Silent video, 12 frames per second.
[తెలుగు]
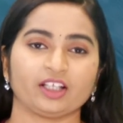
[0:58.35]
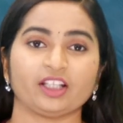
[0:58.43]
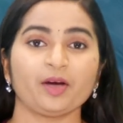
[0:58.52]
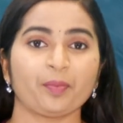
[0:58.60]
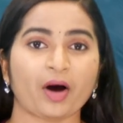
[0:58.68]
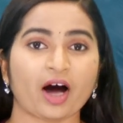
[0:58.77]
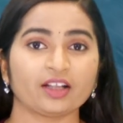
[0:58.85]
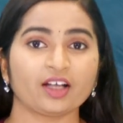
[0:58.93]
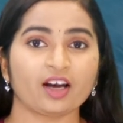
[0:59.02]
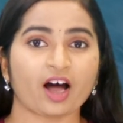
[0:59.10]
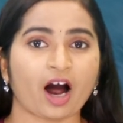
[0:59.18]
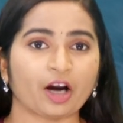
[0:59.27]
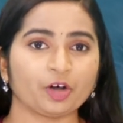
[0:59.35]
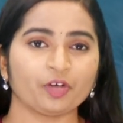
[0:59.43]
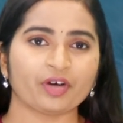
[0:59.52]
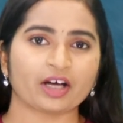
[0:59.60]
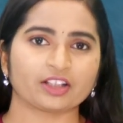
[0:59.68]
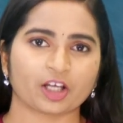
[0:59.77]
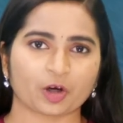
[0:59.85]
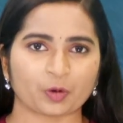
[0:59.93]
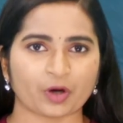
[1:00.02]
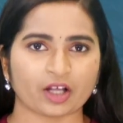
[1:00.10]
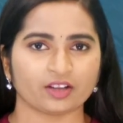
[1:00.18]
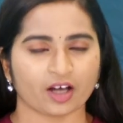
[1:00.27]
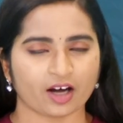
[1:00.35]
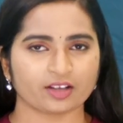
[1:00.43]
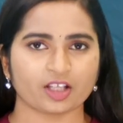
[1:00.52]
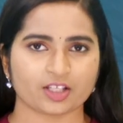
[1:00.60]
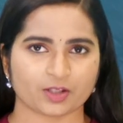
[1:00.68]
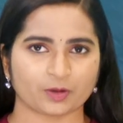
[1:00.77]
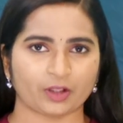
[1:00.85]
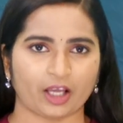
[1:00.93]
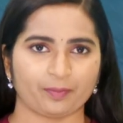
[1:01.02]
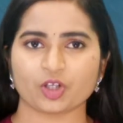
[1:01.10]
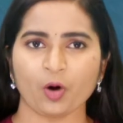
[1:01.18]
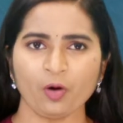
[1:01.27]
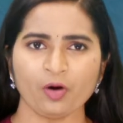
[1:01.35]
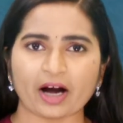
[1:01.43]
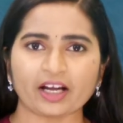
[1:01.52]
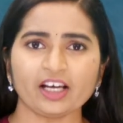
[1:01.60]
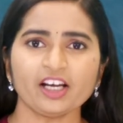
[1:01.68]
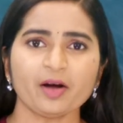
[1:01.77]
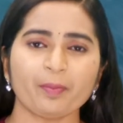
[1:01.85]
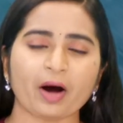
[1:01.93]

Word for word: ఇది పాదాల అంటువ్యాధికి కూడా దారితీస్తుంది సో పగిలిన